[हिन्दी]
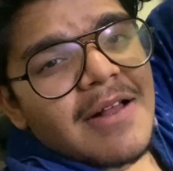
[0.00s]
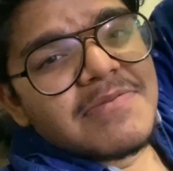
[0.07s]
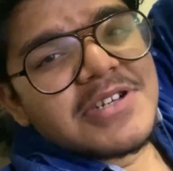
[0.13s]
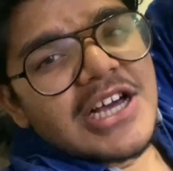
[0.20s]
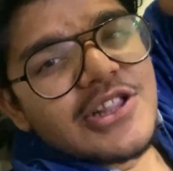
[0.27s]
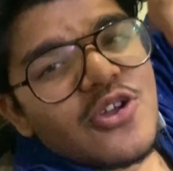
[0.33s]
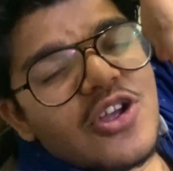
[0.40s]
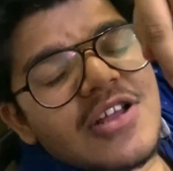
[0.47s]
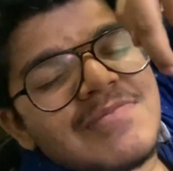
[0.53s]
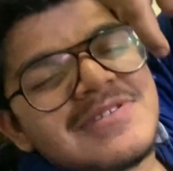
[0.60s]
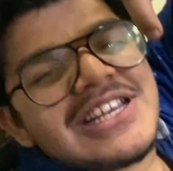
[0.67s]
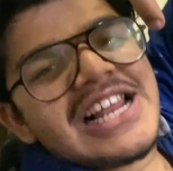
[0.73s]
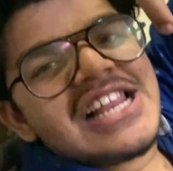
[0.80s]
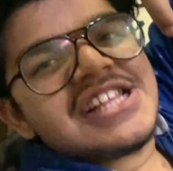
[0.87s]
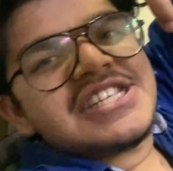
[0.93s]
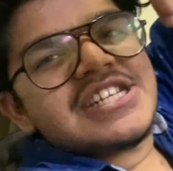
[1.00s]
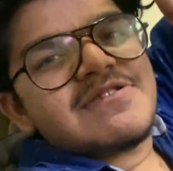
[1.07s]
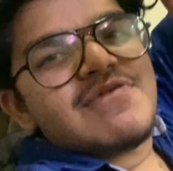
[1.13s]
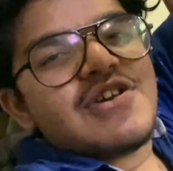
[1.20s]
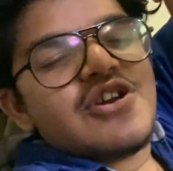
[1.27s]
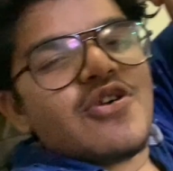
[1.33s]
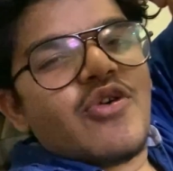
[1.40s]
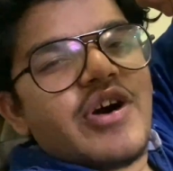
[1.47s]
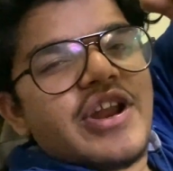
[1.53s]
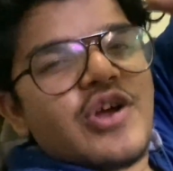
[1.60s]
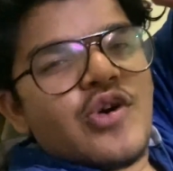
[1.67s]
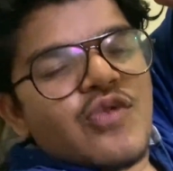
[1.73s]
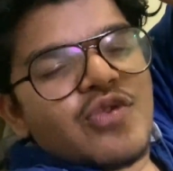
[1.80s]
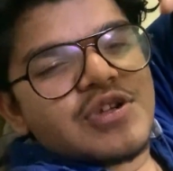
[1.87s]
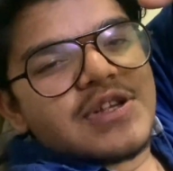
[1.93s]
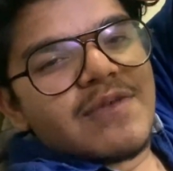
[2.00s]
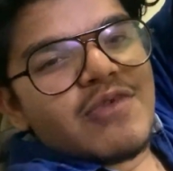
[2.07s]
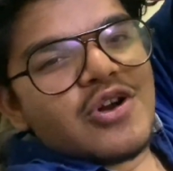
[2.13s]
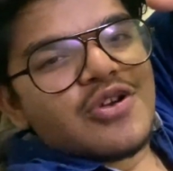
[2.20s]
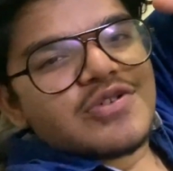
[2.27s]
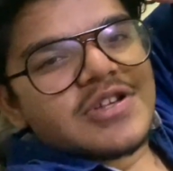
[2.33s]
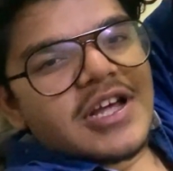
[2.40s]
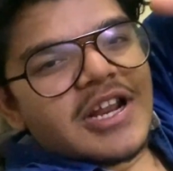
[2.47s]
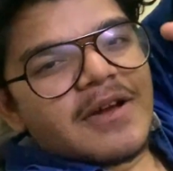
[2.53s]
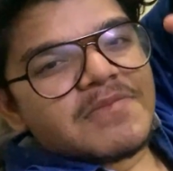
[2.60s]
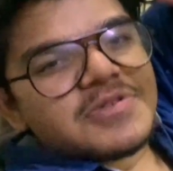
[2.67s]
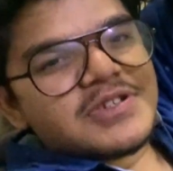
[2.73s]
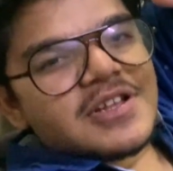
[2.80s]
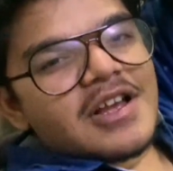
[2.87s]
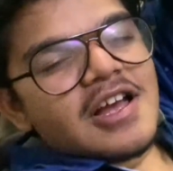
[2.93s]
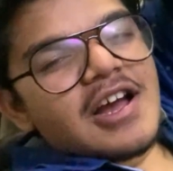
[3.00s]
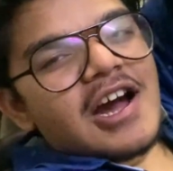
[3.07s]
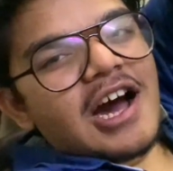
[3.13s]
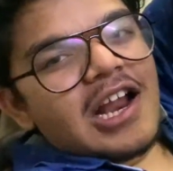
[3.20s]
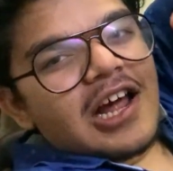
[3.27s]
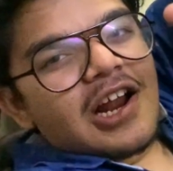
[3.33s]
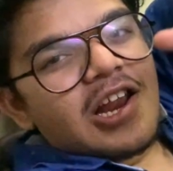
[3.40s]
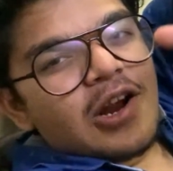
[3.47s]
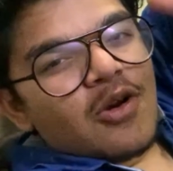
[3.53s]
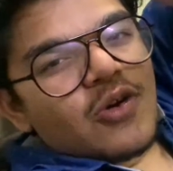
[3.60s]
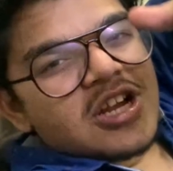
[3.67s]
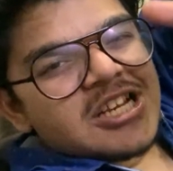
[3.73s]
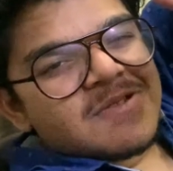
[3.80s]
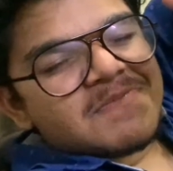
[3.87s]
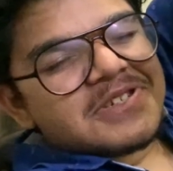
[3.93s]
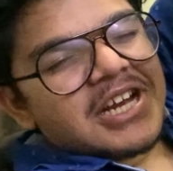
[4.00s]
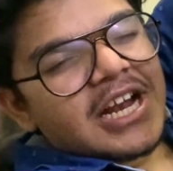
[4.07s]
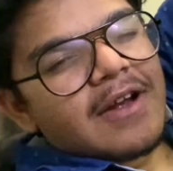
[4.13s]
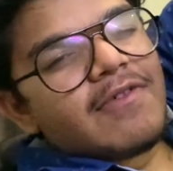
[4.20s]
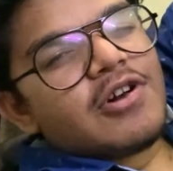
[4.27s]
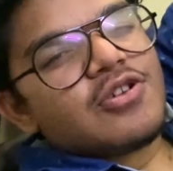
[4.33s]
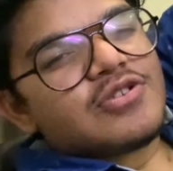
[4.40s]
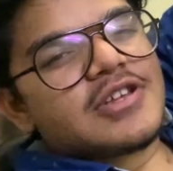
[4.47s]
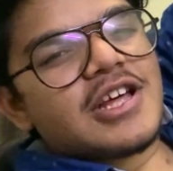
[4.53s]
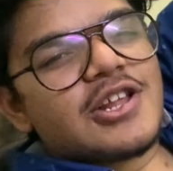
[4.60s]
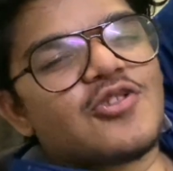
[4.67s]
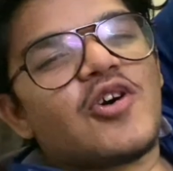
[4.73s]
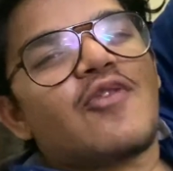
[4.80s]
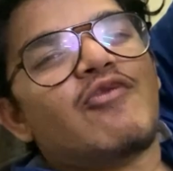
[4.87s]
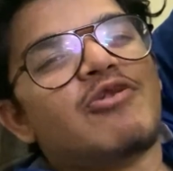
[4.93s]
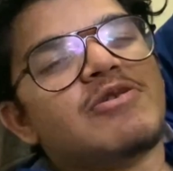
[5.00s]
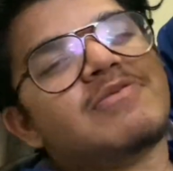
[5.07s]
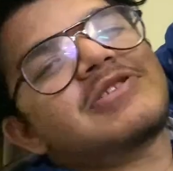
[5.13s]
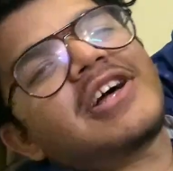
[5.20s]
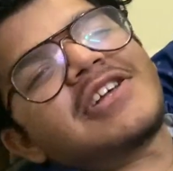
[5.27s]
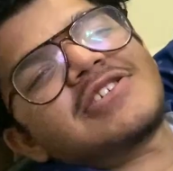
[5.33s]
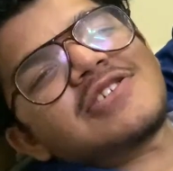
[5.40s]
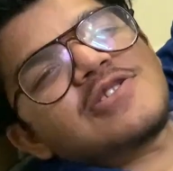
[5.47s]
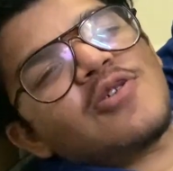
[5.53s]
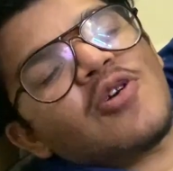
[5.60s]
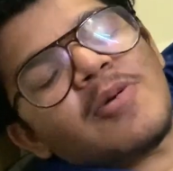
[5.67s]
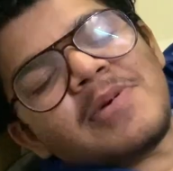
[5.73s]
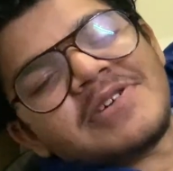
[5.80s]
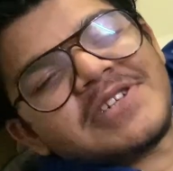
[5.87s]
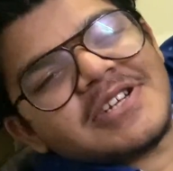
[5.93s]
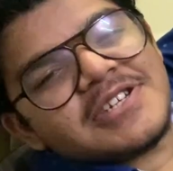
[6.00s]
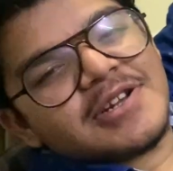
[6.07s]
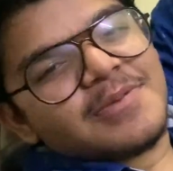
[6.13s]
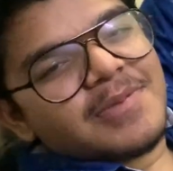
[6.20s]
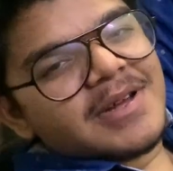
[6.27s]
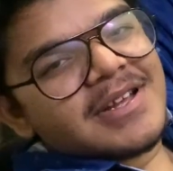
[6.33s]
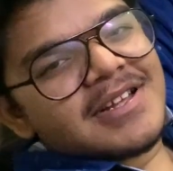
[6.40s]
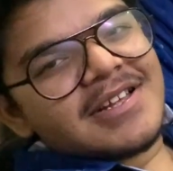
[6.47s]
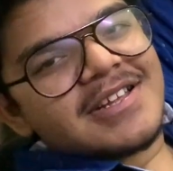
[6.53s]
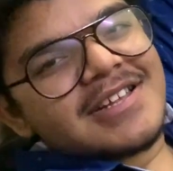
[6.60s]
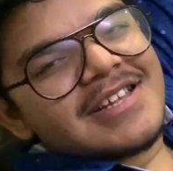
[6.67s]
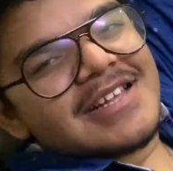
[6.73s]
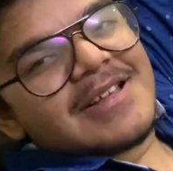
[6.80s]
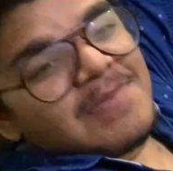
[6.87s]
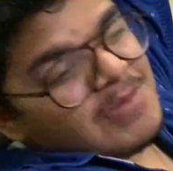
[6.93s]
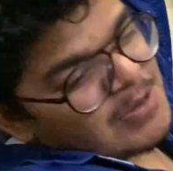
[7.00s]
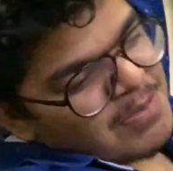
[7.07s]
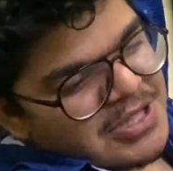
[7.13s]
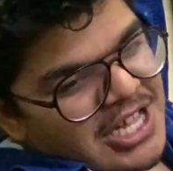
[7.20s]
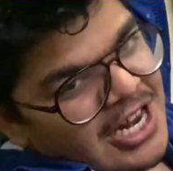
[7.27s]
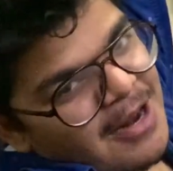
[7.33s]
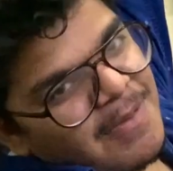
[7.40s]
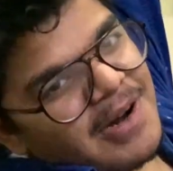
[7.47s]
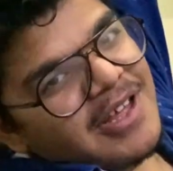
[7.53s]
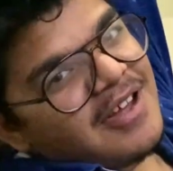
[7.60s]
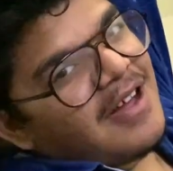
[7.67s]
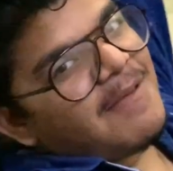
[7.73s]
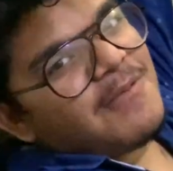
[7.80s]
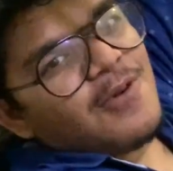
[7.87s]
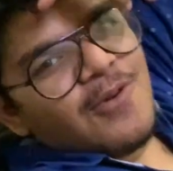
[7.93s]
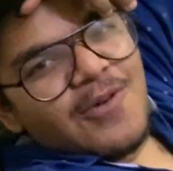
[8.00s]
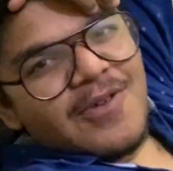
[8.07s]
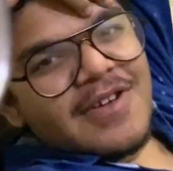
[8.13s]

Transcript: आप चाहते हो कि हम चैलेंजेस वीडियो करें और वो सब वीडियोस करें हम अलग अलग लोकेशन पे जाके वीडियोस करें तो आप वही बता सकते हो कमेंट सेक्शन में बस बताना पड़ेगा आपको